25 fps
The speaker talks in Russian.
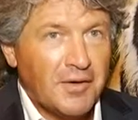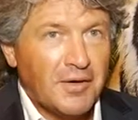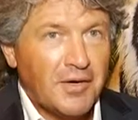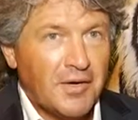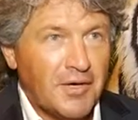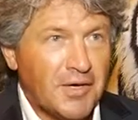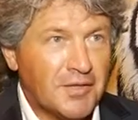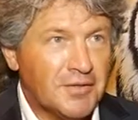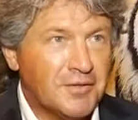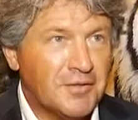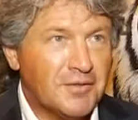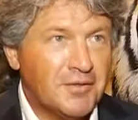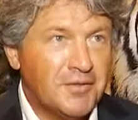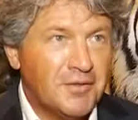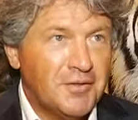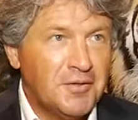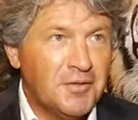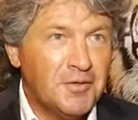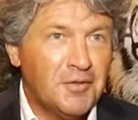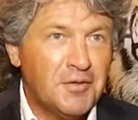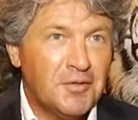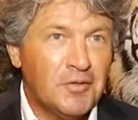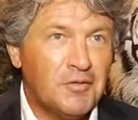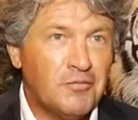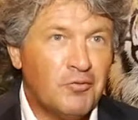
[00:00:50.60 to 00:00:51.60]
От
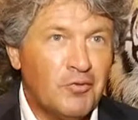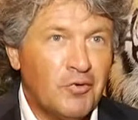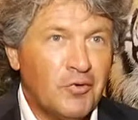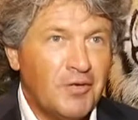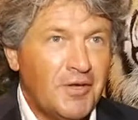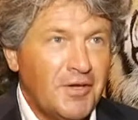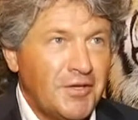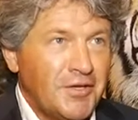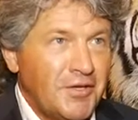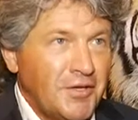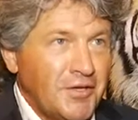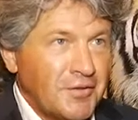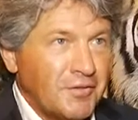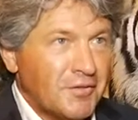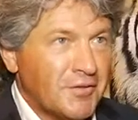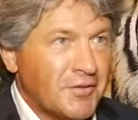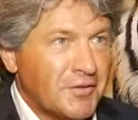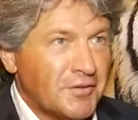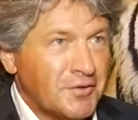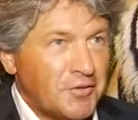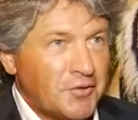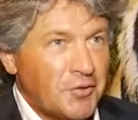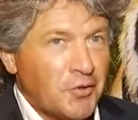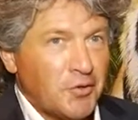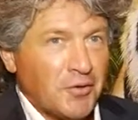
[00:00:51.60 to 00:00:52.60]
двухлетнего,
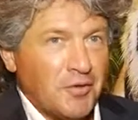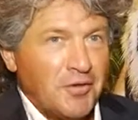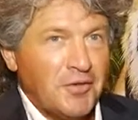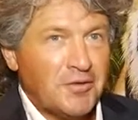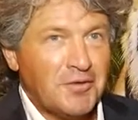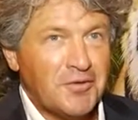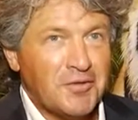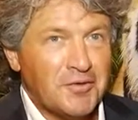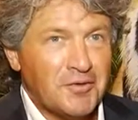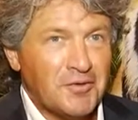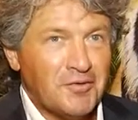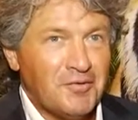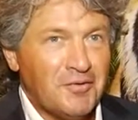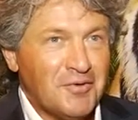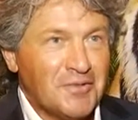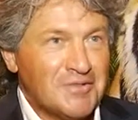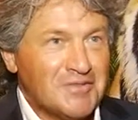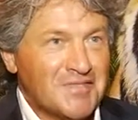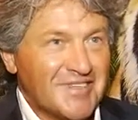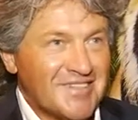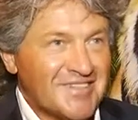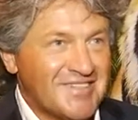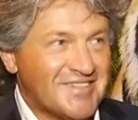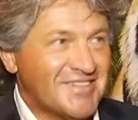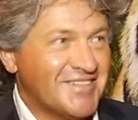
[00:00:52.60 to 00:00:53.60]
трехлетнего
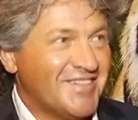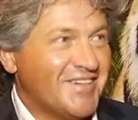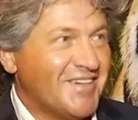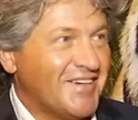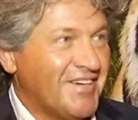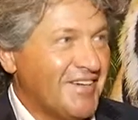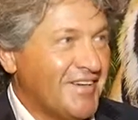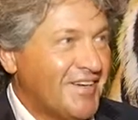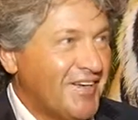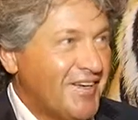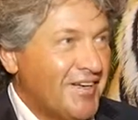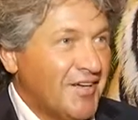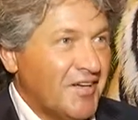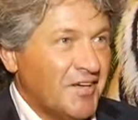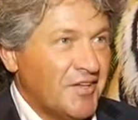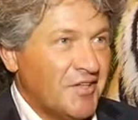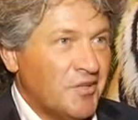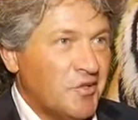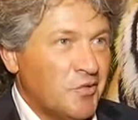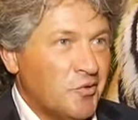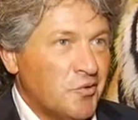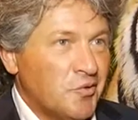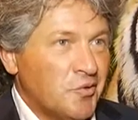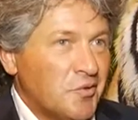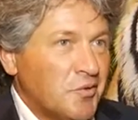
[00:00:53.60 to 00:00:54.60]
возраста
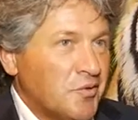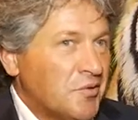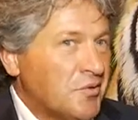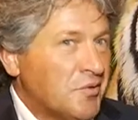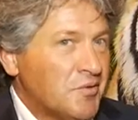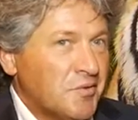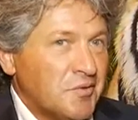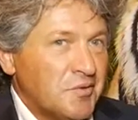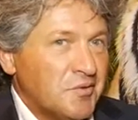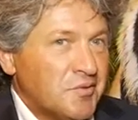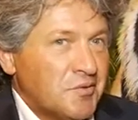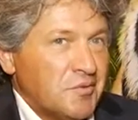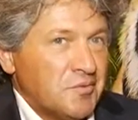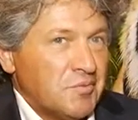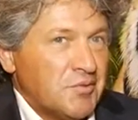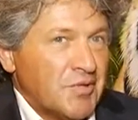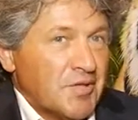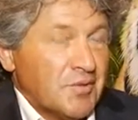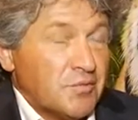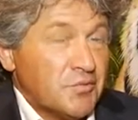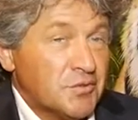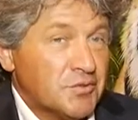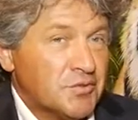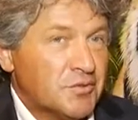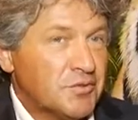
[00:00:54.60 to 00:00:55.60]
до...
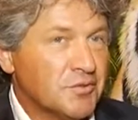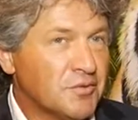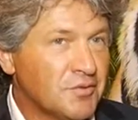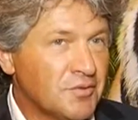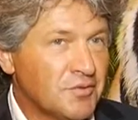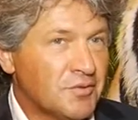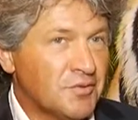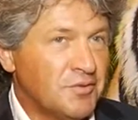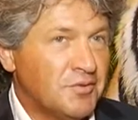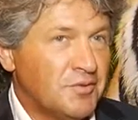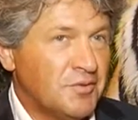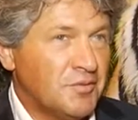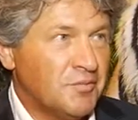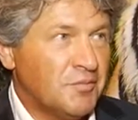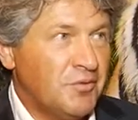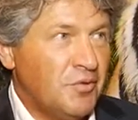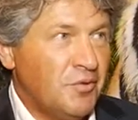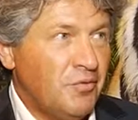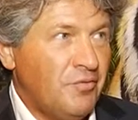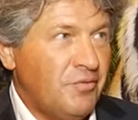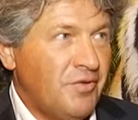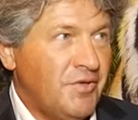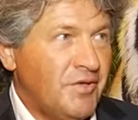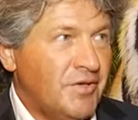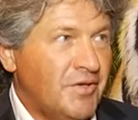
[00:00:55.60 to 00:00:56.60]
Потому что мы
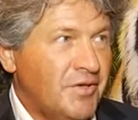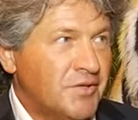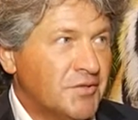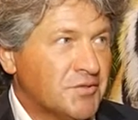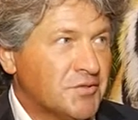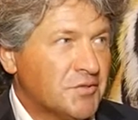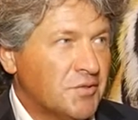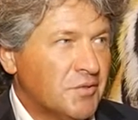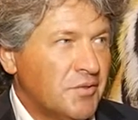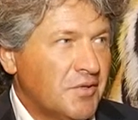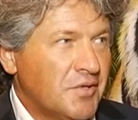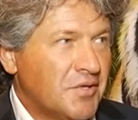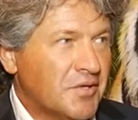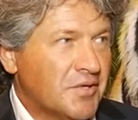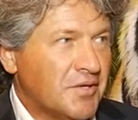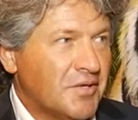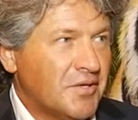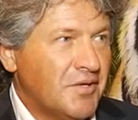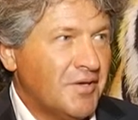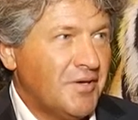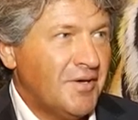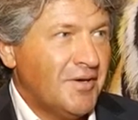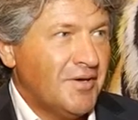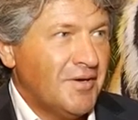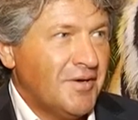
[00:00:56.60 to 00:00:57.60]
увидели
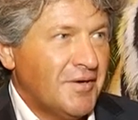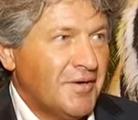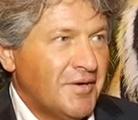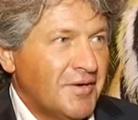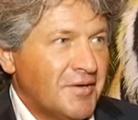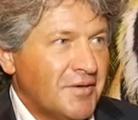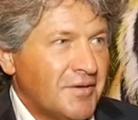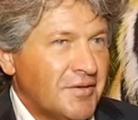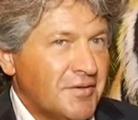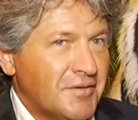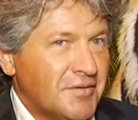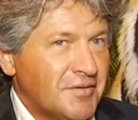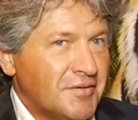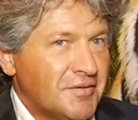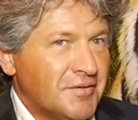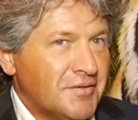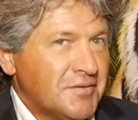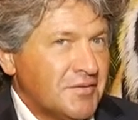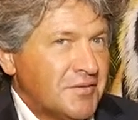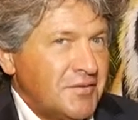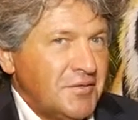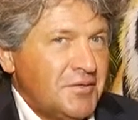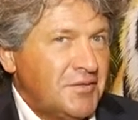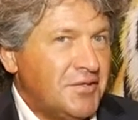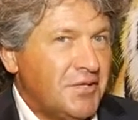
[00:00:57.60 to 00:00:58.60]
столько
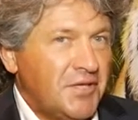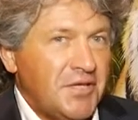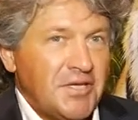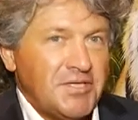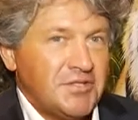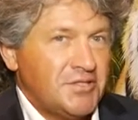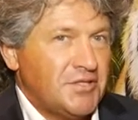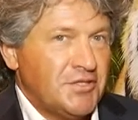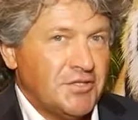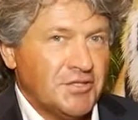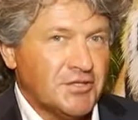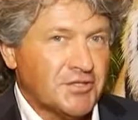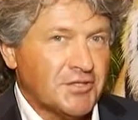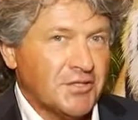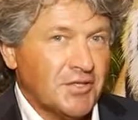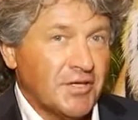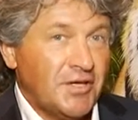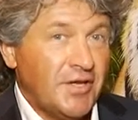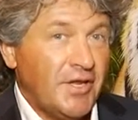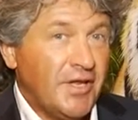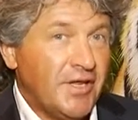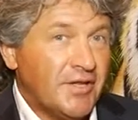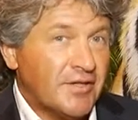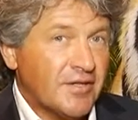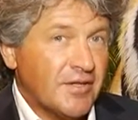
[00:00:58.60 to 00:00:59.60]
Э, интереснейших,
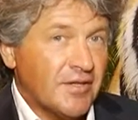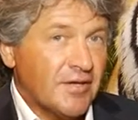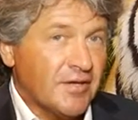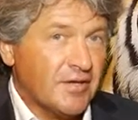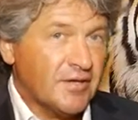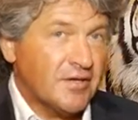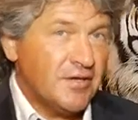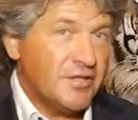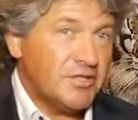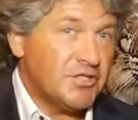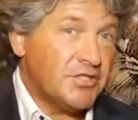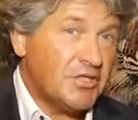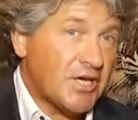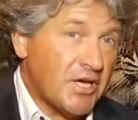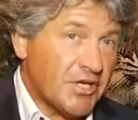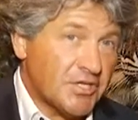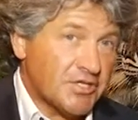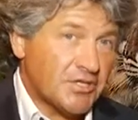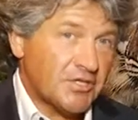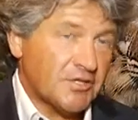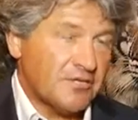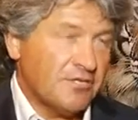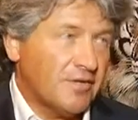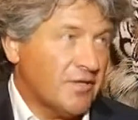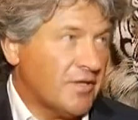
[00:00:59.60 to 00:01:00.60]
редких,
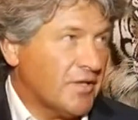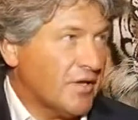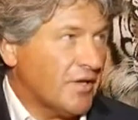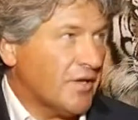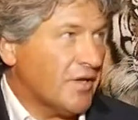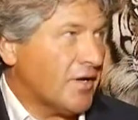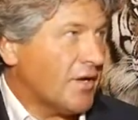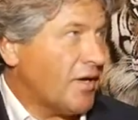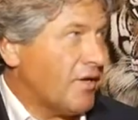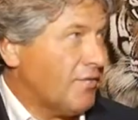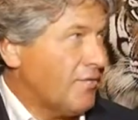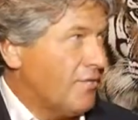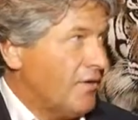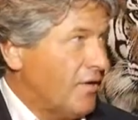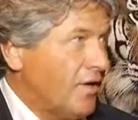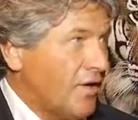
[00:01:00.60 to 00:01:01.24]
редчайших фотографий